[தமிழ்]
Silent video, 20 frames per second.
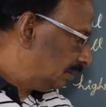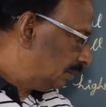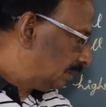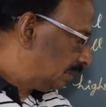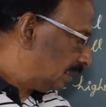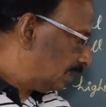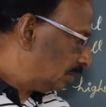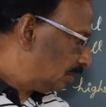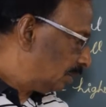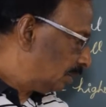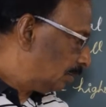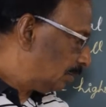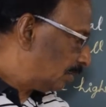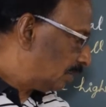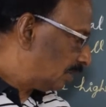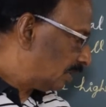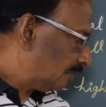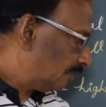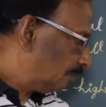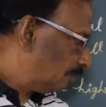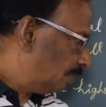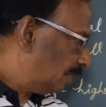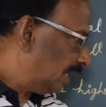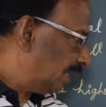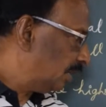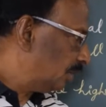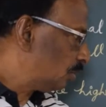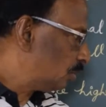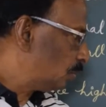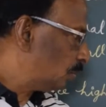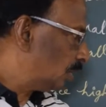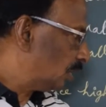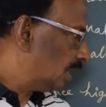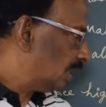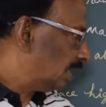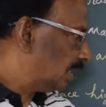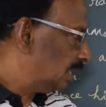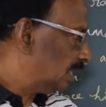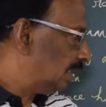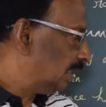டென் டு த பவர் ஆஃப் மைனஸ்
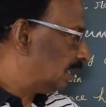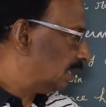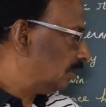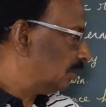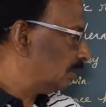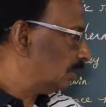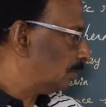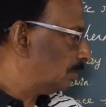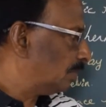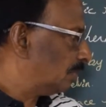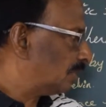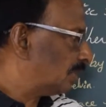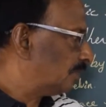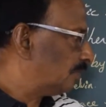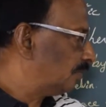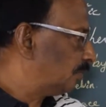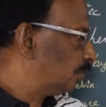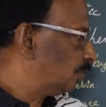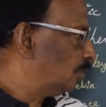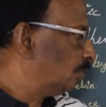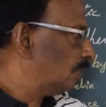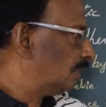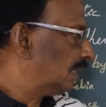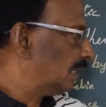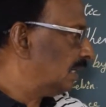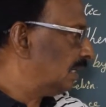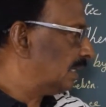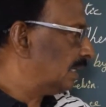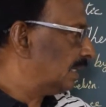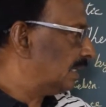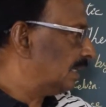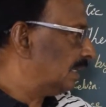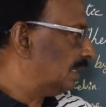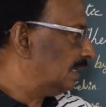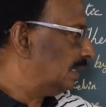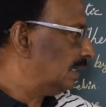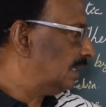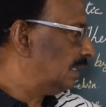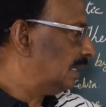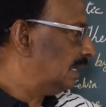ஒன்லேருந்து டென் டு த பவர் ஆஃப் டூ வரையில் இருக்குது
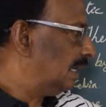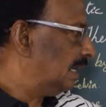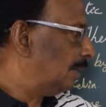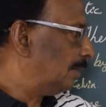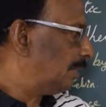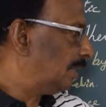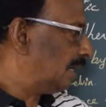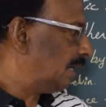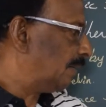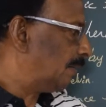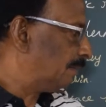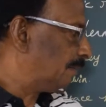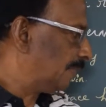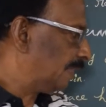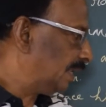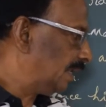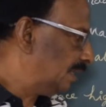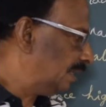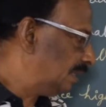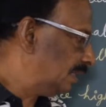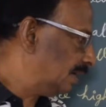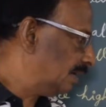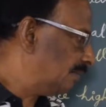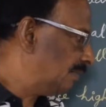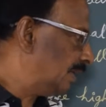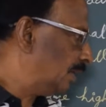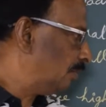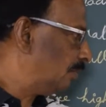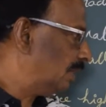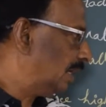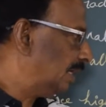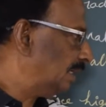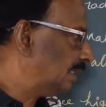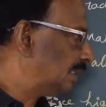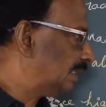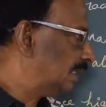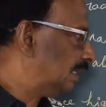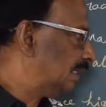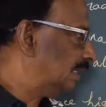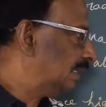இது லேம்டா இதுதான் வேவ்
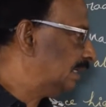லென்த்து